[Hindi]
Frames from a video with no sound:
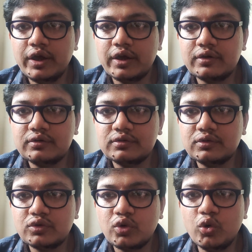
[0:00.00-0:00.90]
एक
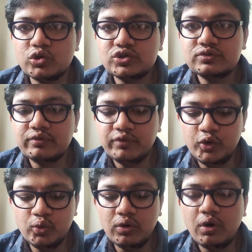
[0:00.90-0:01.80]
क्लोज
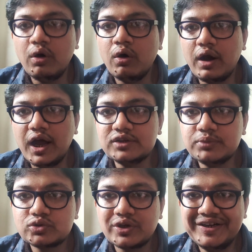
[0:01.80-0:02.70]
व्यू और आज
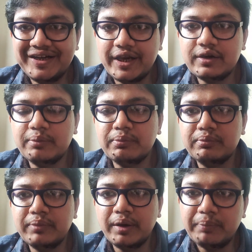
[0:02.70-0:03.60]
मैं उसमें डिटेल के
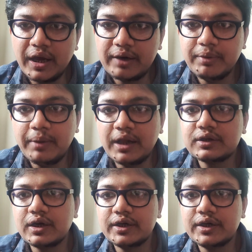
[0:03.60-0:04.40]
मैं बारे में बात